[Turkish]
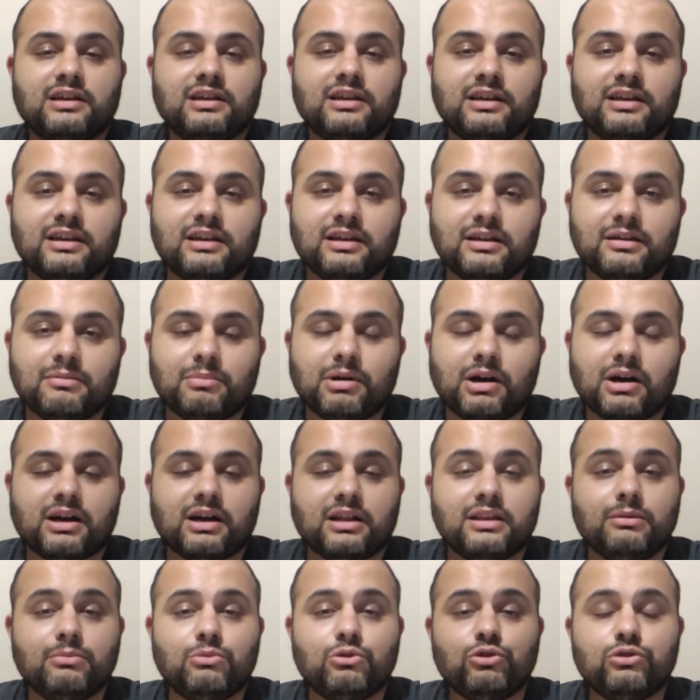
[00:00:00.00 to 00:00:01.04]
E,
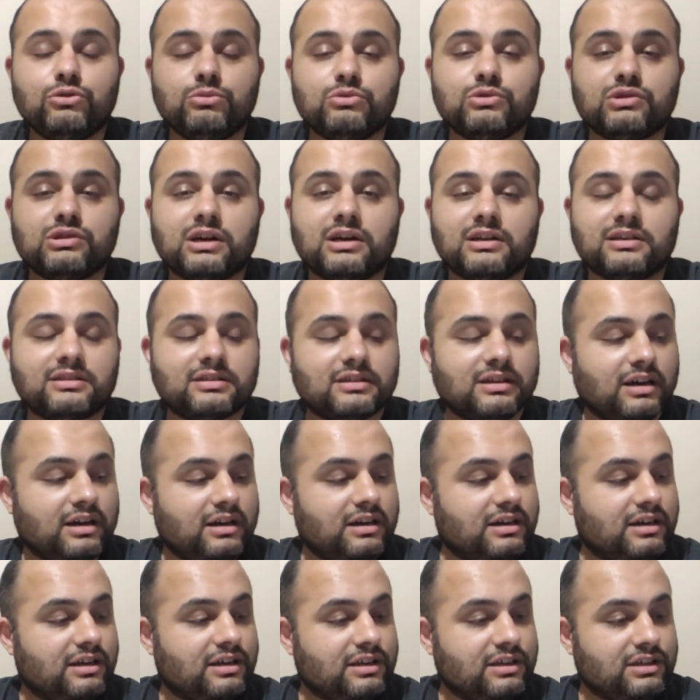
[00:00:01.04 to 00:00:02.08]
bakalım önümüze artık
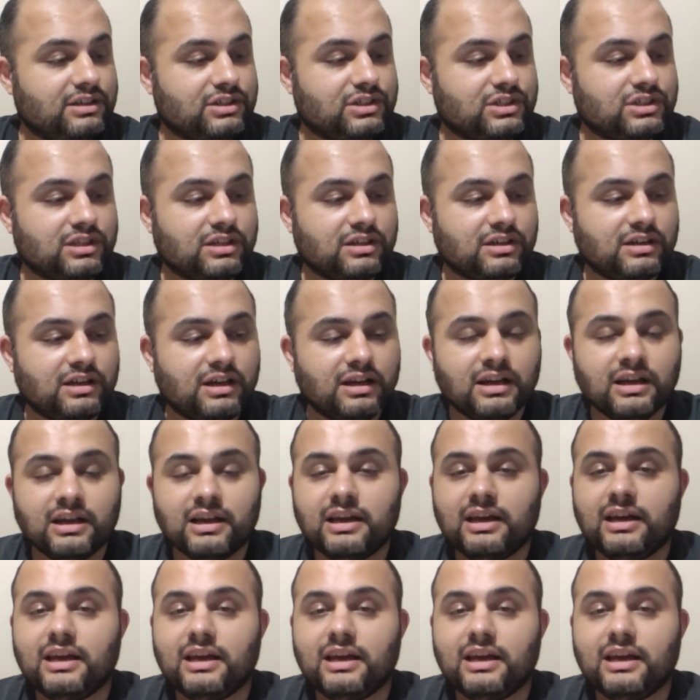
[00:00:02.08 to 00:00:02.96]
Ankara yarışlarına.